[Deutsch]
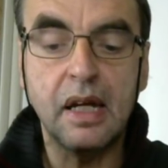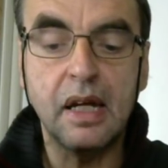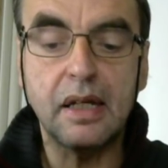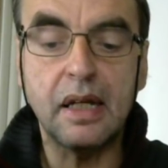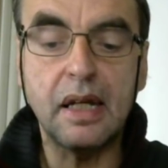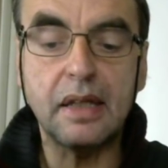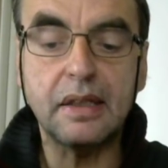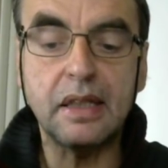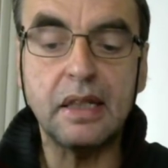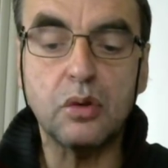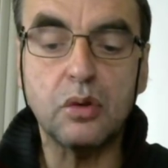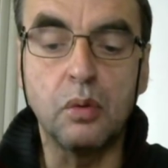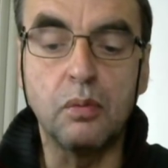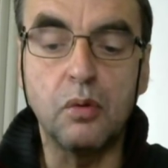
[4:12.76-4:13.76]
Denn es
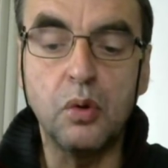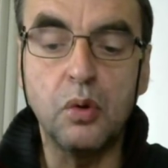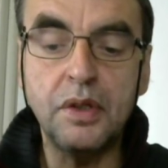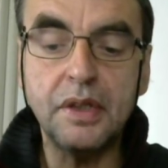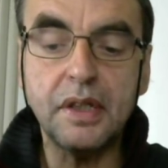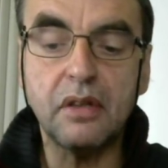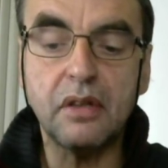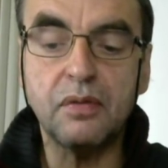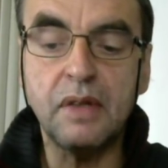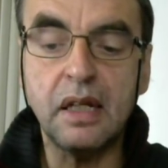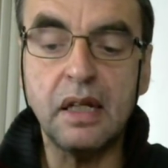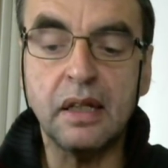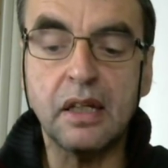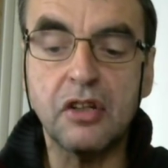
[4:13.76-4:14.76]
ist um unsert
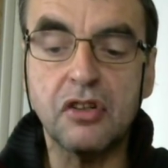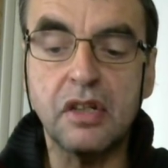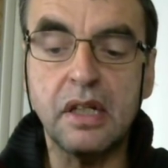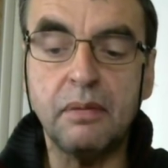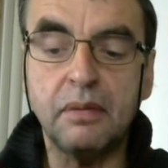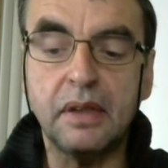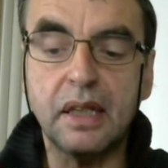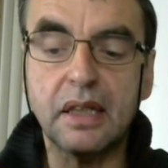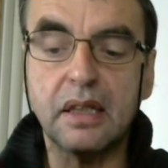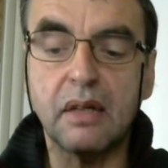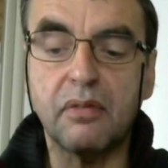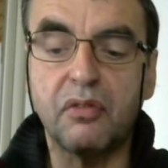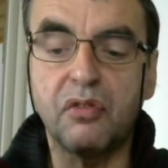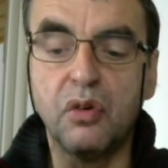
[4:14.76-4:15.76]
Willen geschrieben, dass
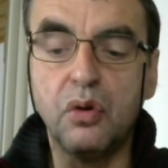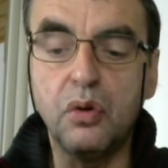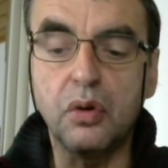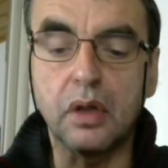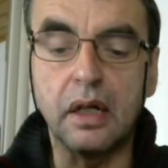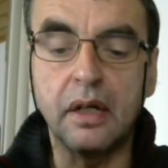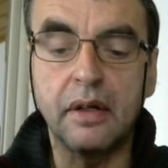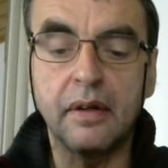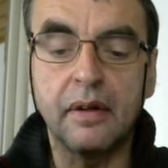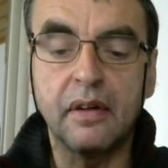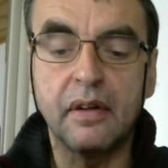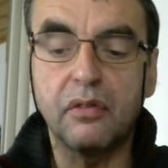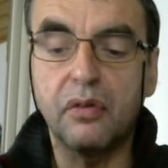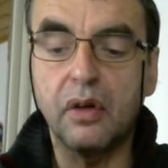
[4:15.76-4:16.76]
der Flügel,
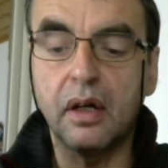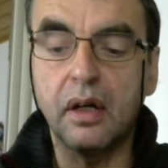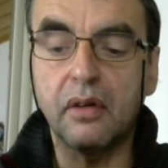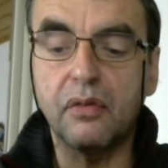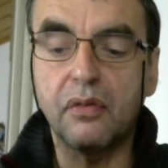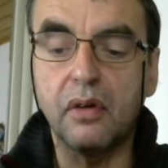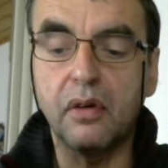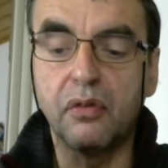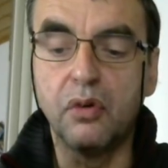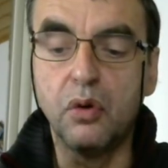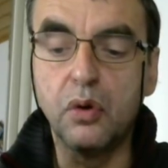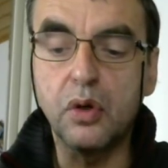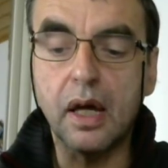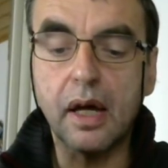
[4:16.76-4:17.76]
äh,
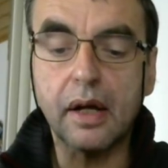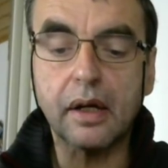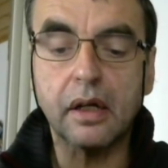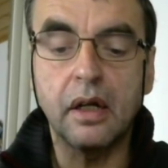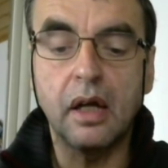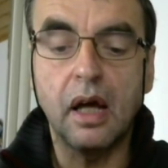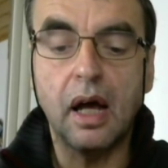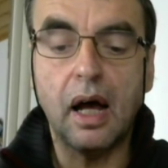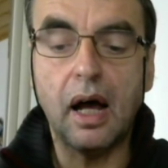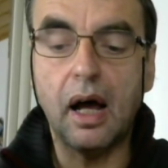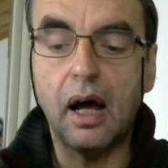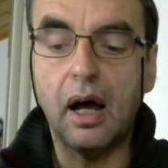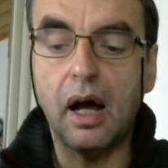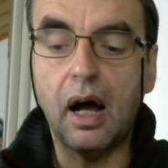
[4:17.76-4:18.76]
Flüger
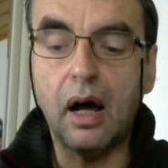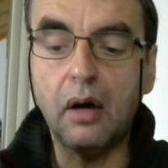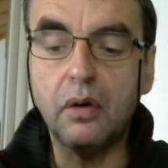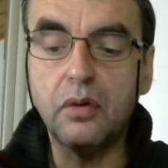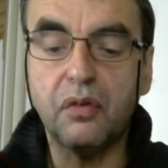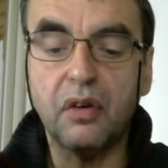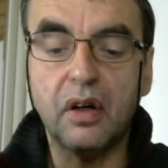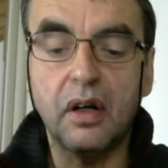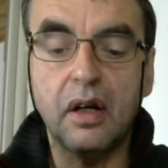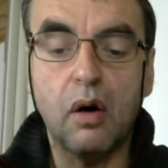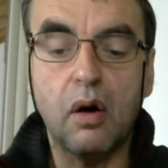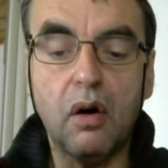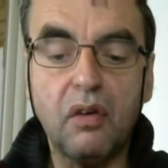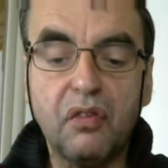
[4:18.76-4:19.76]
auf
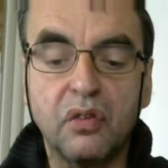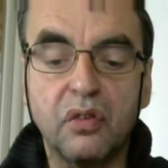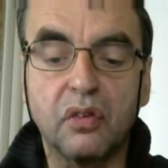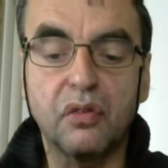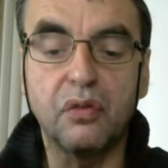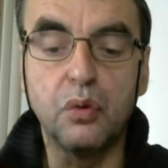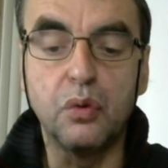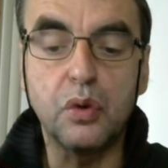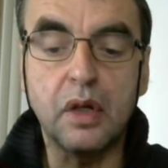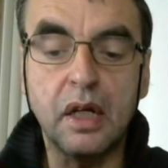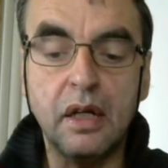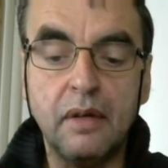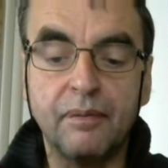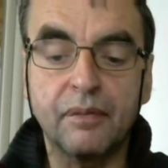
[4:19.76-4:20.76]
Hoffnung
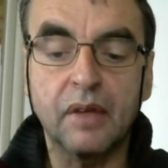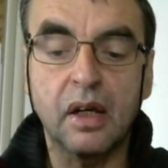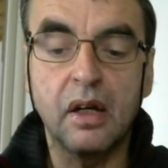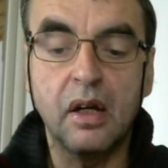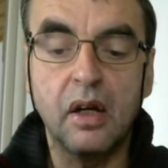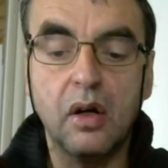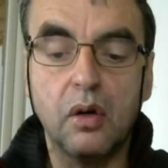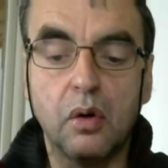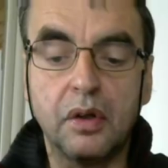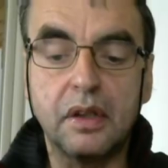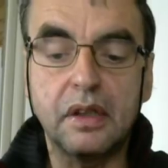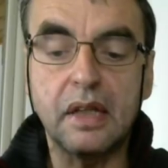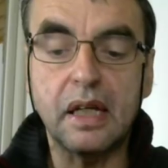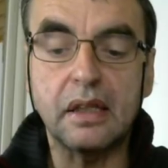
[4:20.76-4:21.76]
flügen
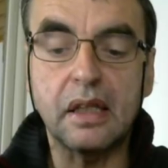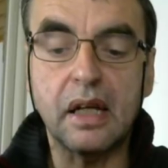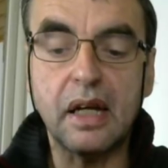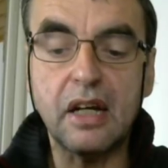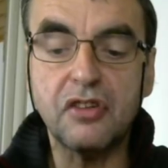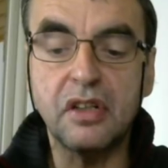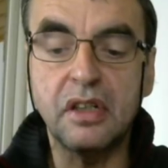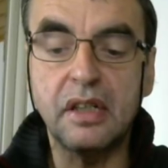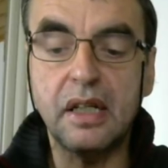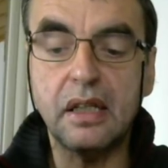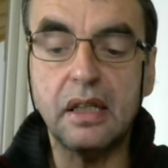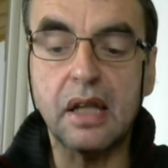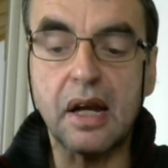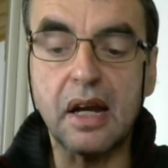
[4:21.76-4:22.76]
und der
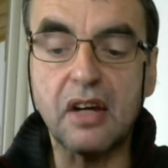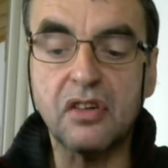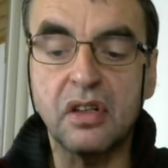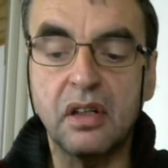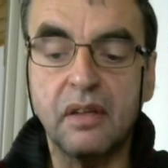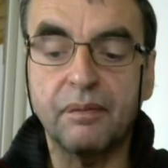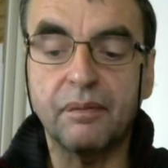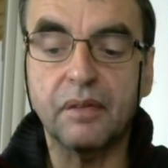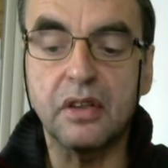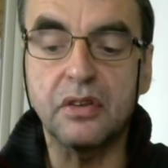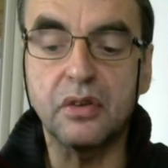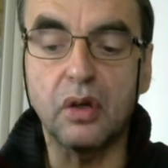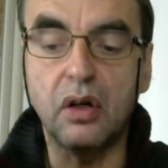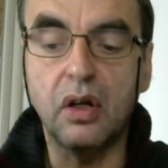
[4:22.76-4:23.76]
Dreschende dreschen
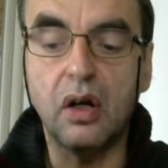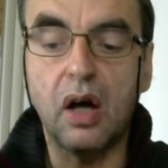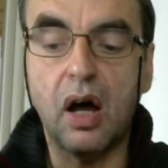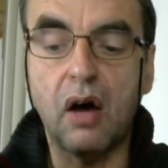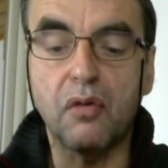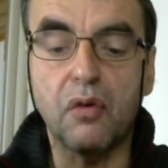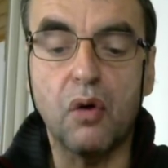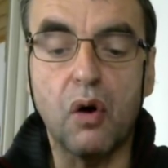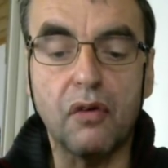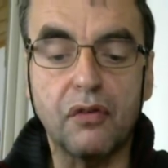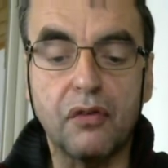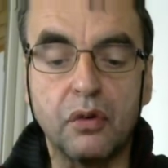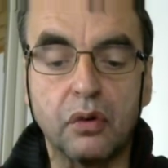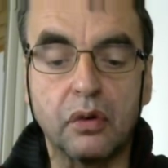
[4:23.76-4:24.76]
soll auf
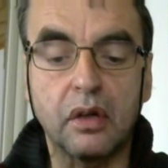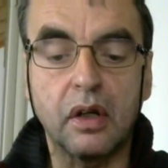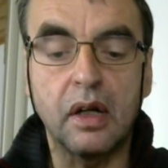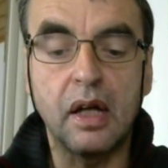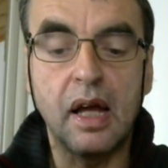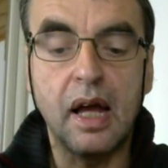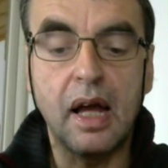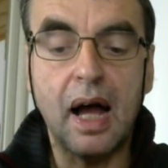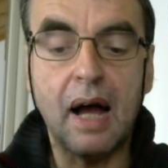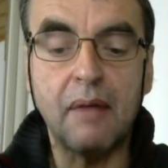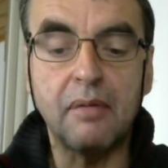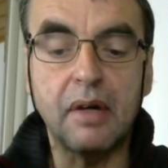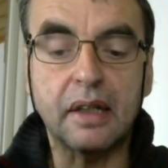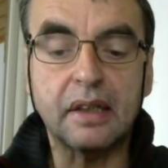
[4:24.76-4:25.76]
Hoffnung
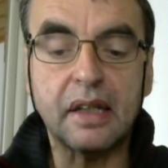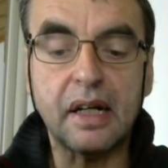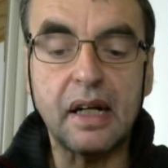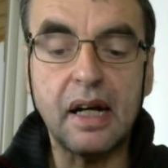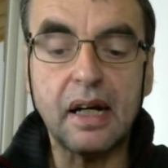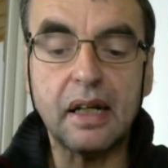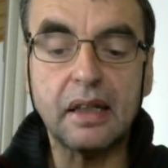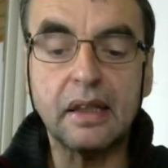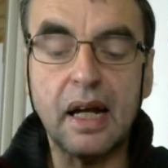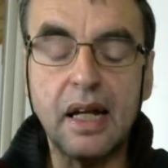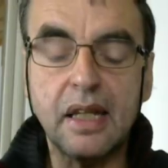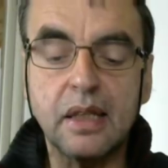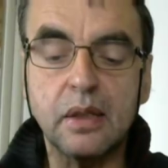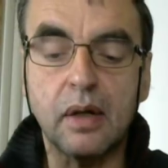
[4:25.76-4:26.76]
am Ertrag
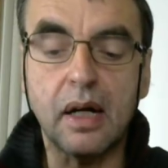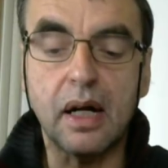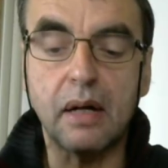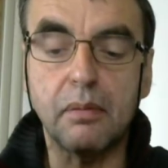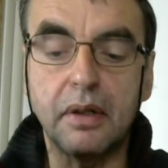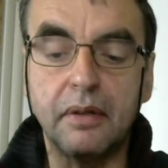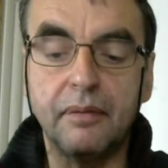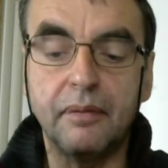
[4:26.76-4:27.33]
teilzuhaben.